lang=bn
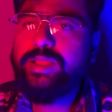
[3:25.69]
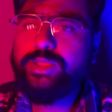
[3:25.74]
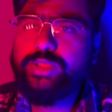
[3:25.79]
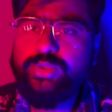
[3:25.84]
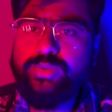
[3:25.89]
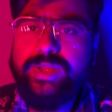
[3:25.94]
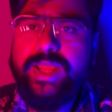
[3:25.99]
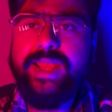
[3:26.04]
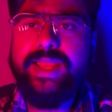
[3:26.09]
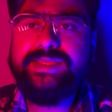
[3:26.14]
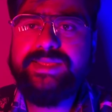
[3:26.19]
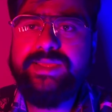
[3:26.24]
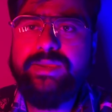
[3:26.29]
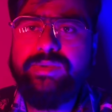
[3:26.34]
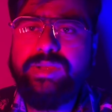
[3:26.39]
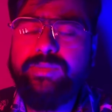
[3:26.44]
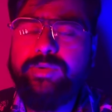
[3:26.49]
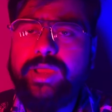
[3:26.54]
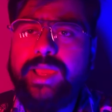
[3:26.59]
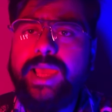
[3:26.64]
জুনিয়র
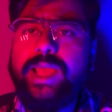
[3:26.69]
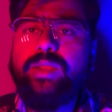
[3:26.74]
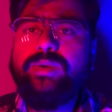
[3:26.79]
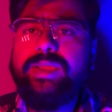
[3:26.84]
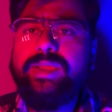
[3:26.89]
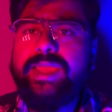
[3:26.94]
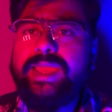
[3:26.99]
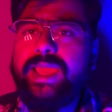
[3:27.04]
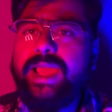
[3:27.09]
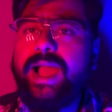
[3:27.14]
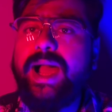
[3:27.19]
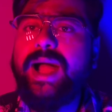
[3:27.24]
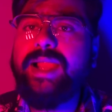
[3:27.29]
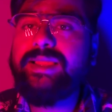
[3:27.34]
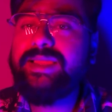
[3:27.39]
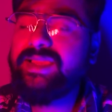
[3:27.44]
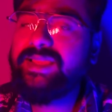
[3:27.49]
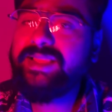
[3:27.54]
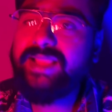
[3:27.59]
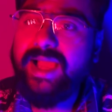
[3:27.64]
এক্সিকিউটিভ হয়ে গেল আর
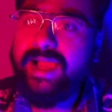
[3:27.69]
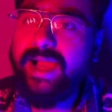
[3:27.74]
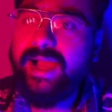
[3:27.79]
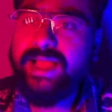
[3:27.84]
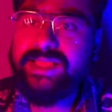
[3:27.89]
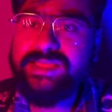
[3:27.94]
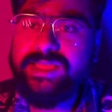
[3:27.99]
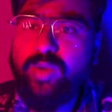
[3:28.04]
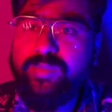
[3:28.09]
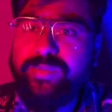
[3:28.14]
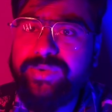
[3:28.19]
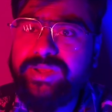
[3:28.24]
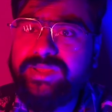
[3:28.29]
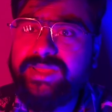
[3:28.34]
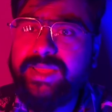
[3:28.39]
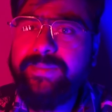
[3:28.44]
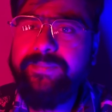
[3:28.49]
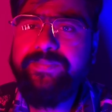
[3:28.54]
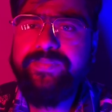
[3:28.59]
কী কী কাজ থাকে ওপিডিতে